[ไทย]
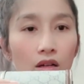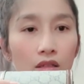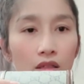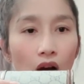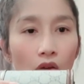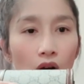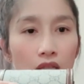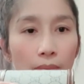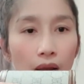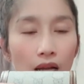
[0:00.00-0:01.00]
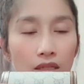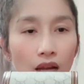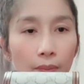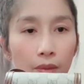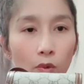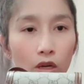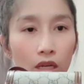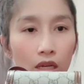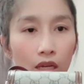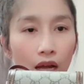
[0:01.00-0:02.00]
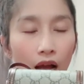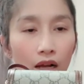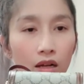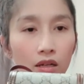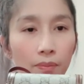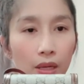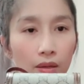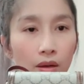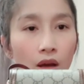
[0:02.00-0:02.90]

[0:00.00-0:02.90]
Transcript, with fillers: คือเขาก็จะเป็นลักษณะปิดบนนี้นะคะ ก็คือปิด